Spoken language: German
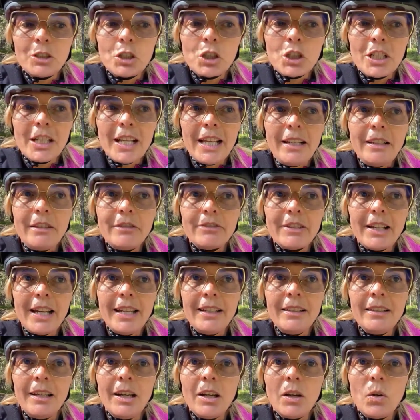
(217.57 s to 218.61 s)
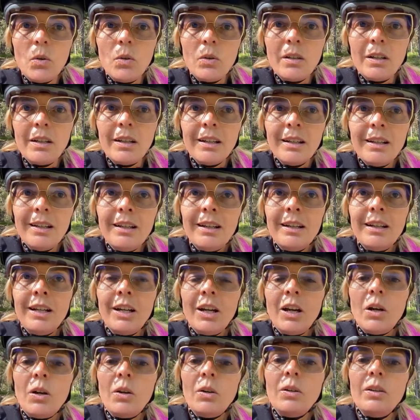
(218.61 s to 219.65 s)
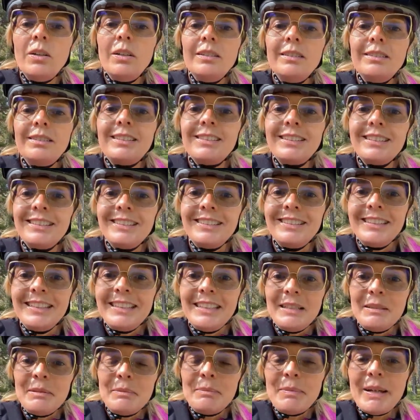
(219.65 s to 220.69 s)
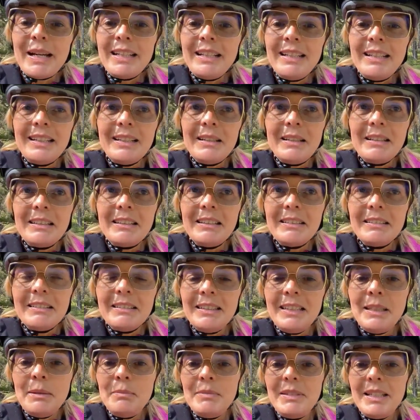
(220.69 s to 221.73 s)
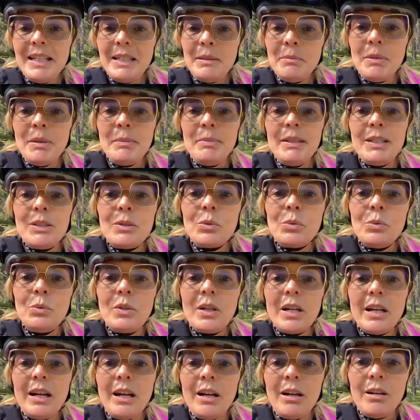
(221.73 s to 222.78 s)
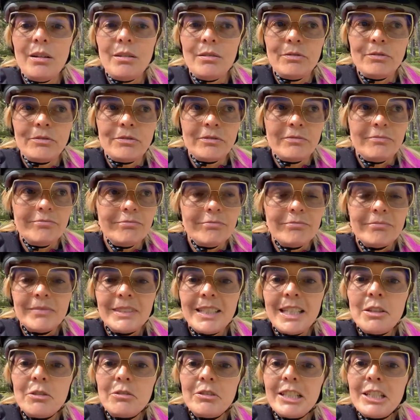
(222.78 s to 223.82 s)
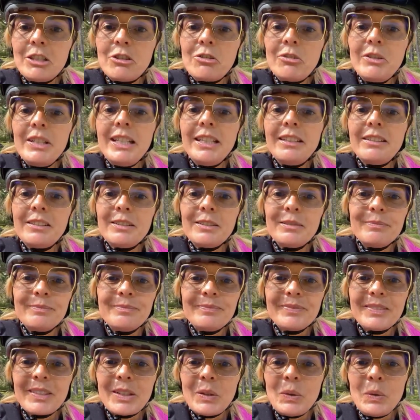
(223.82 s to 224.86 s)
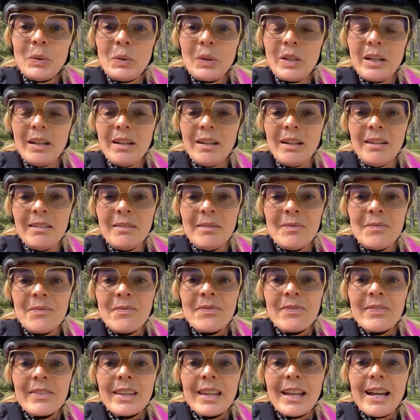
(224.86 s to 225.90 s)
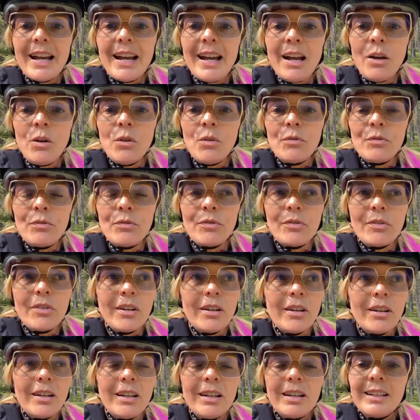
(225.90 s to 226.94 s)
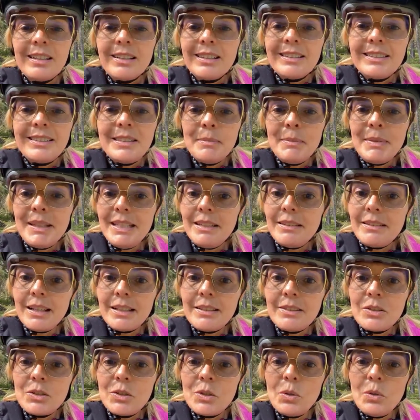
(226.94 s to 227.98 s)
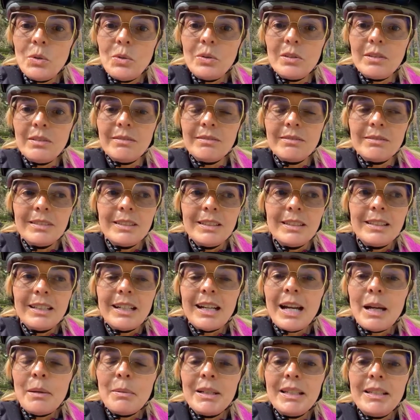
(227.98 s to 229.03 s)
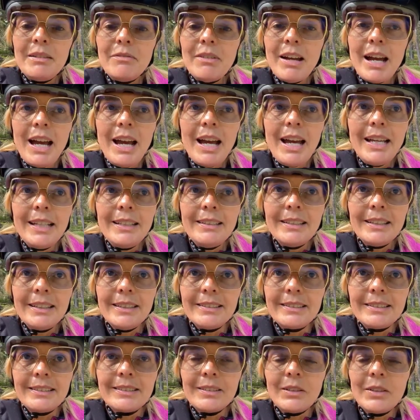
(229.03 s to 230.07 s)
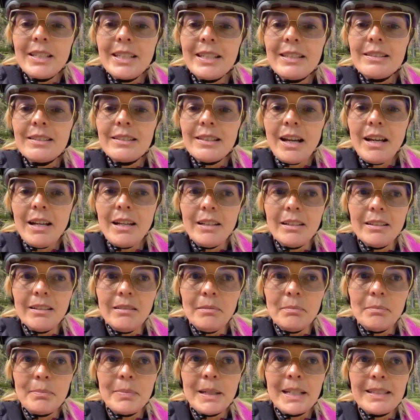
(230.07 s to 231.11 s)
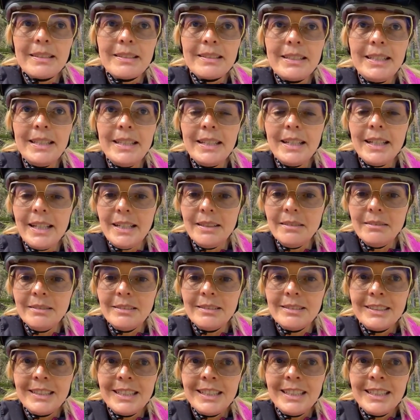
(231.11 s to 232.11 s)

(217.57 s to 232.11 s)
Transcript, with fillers: diese schnelle Veränderung und man nimmt da immer Bezug auf den Retreat oder auf die Meditation. Aber die Wahrheit ist, solche Sachen passieren,